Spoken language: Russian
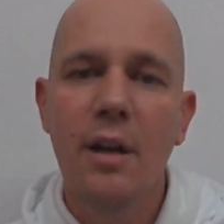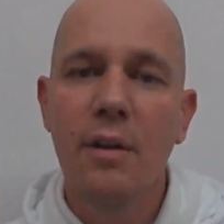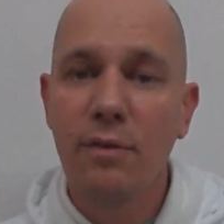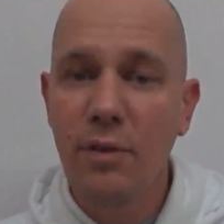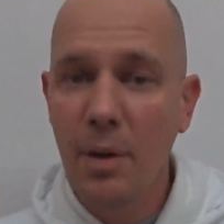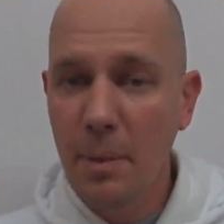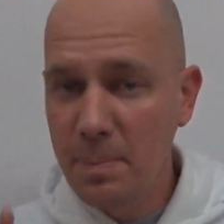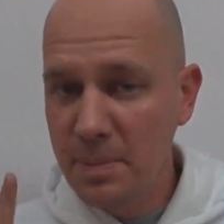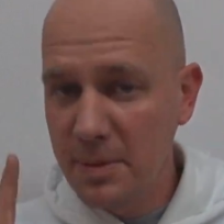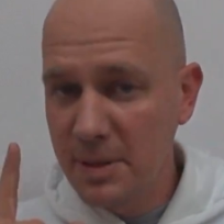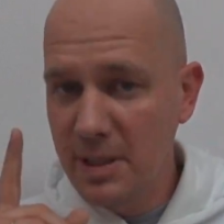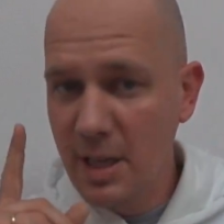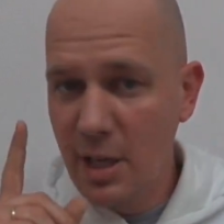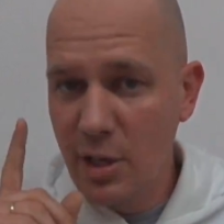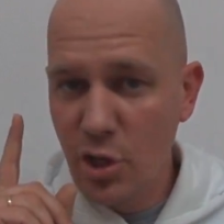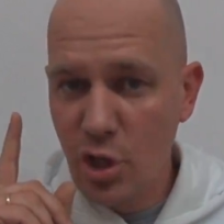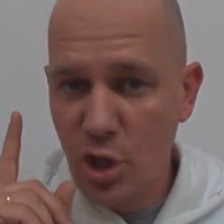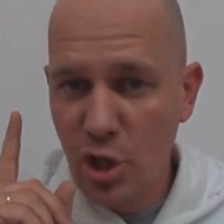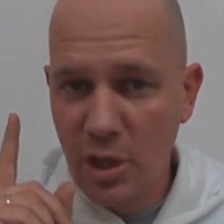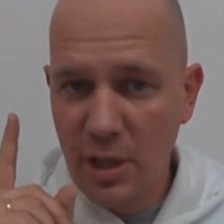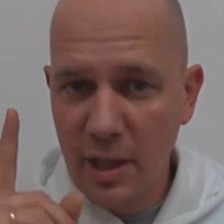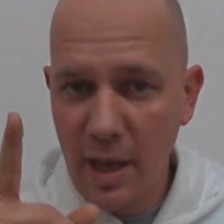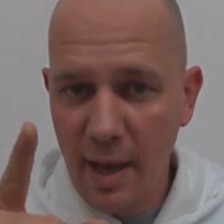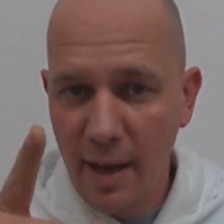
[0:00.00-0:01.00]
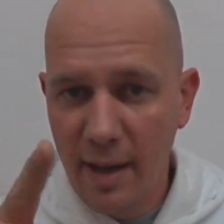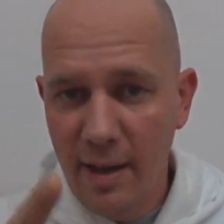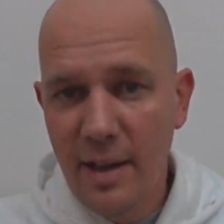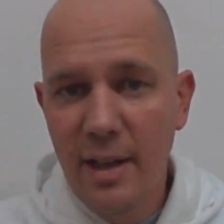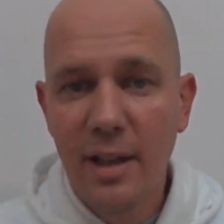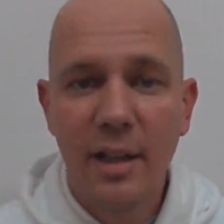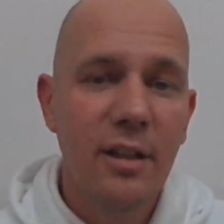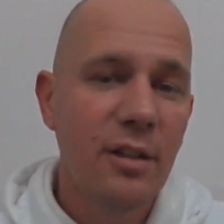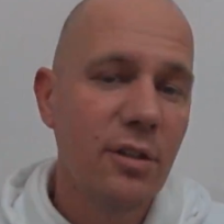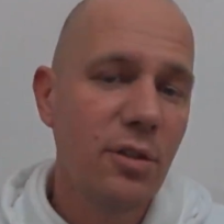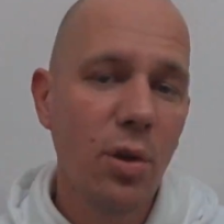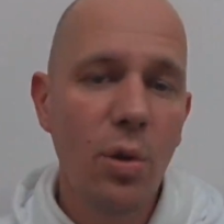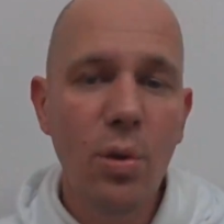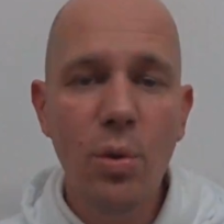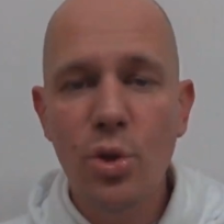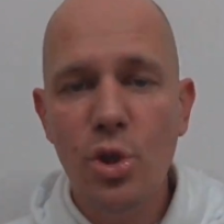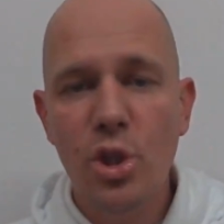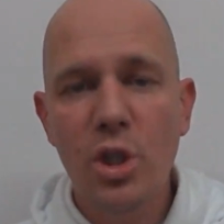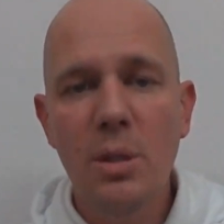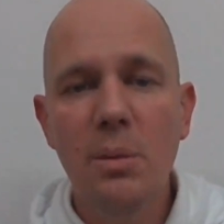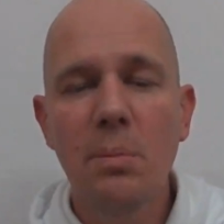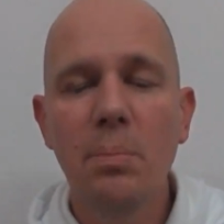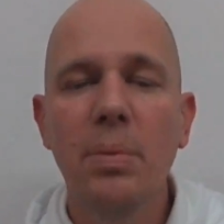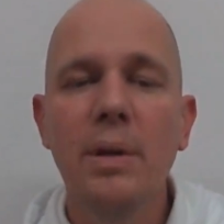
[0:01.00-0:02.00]
в аптечке,
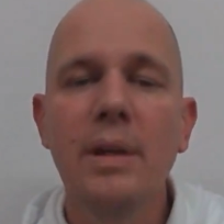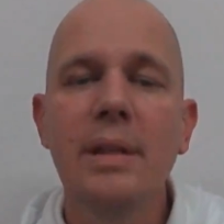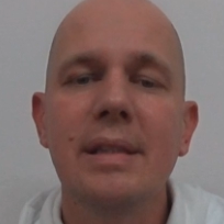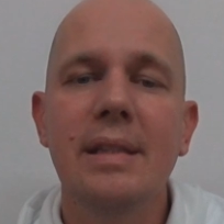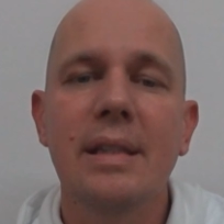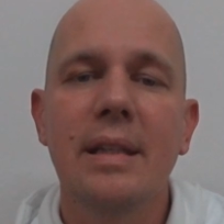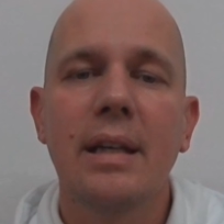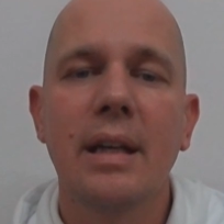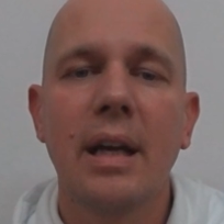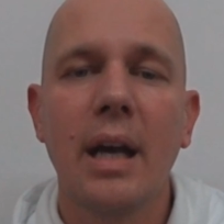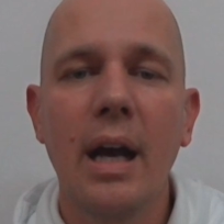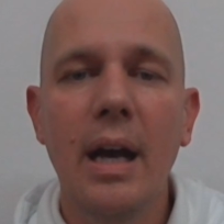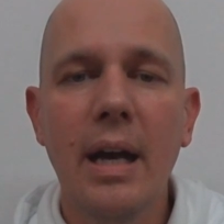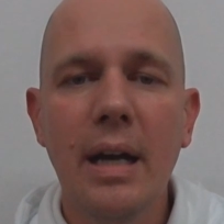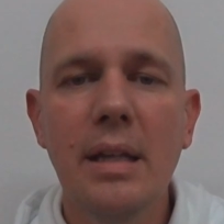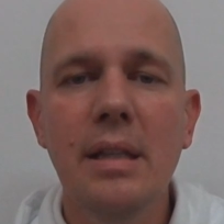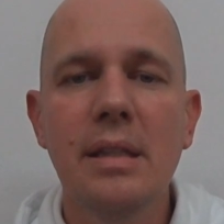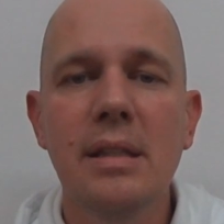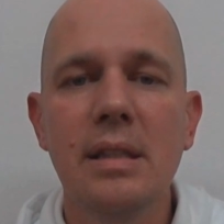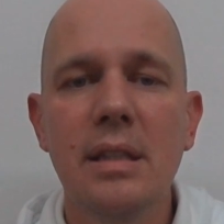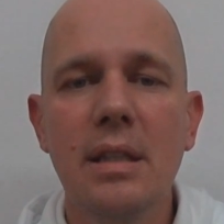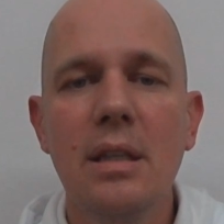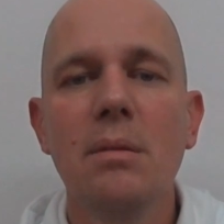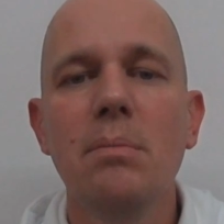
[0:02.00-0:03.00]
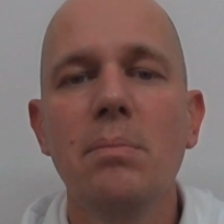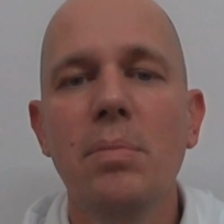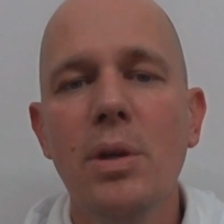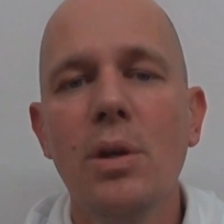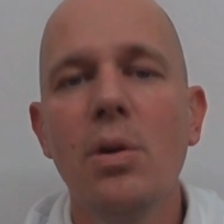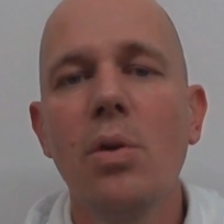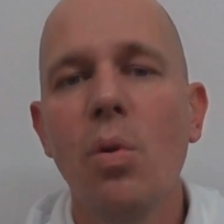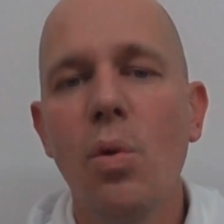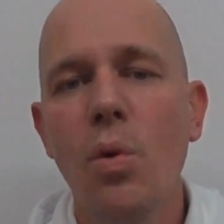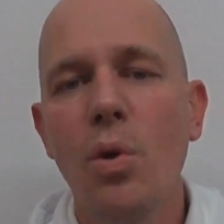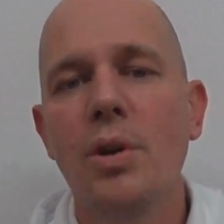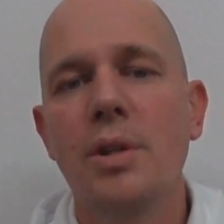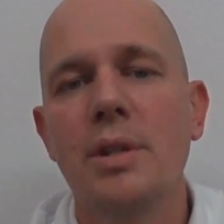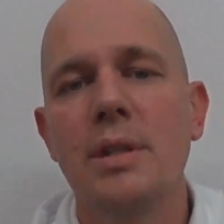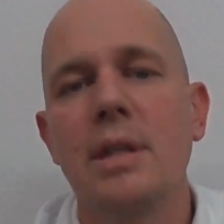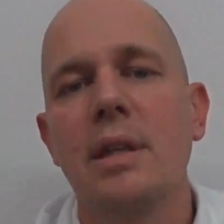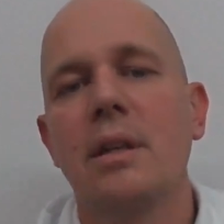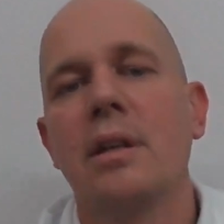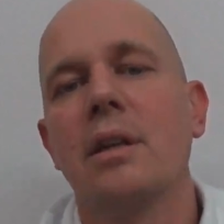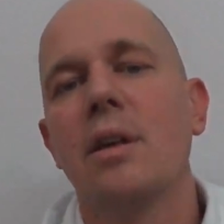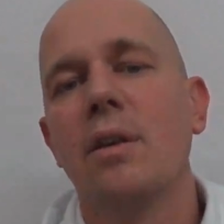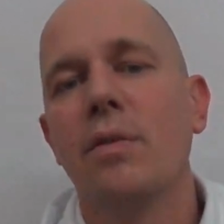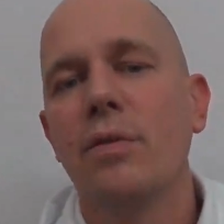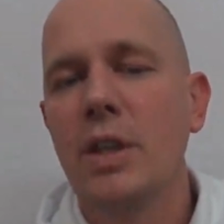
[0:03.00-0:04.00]
должен быть
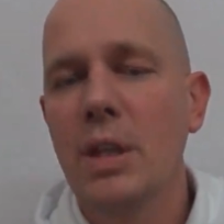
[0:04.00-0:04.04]
кандибиотик.